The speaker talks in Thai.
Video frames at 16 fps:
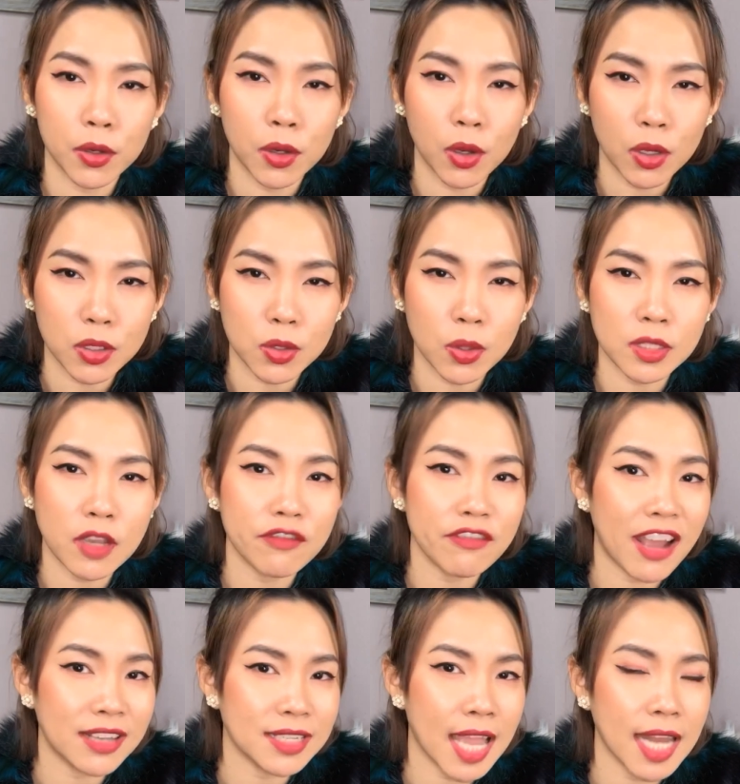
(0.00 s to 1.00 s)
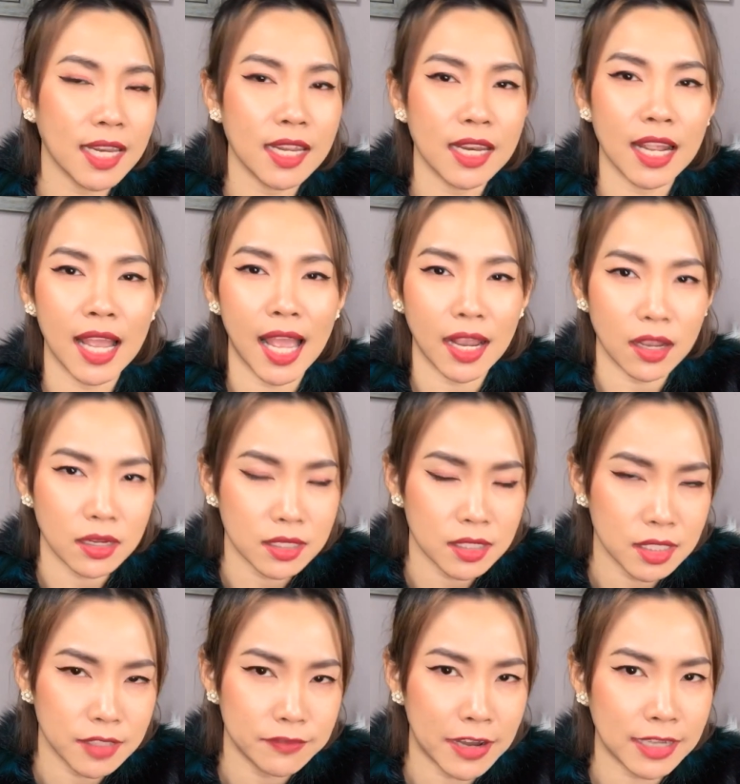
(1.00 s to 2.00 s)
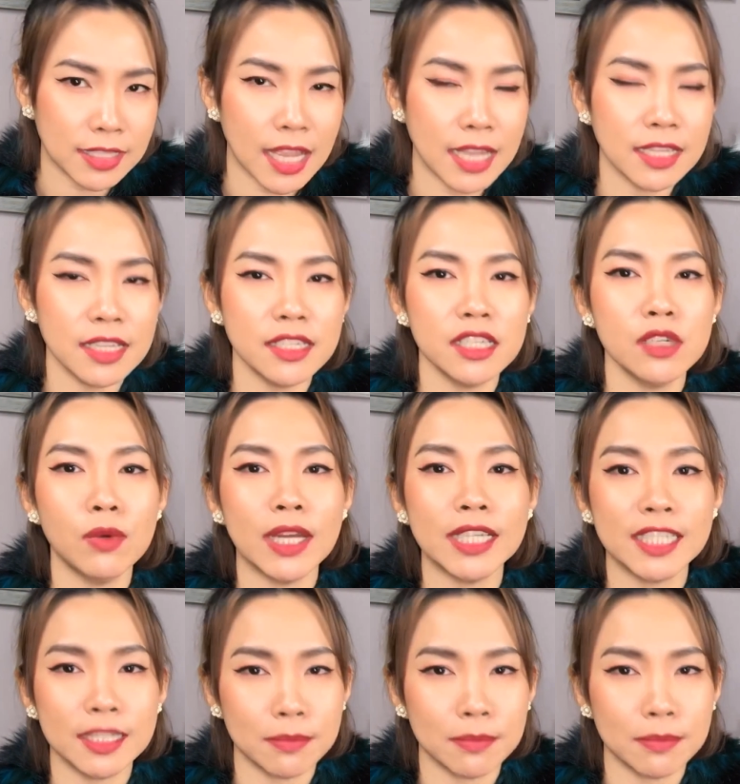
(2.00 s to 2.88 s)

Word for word: โดยตัวเจ้าฟังก์ชันนี้นะคะก็คือฟังก์ชันที่ชื่อว่า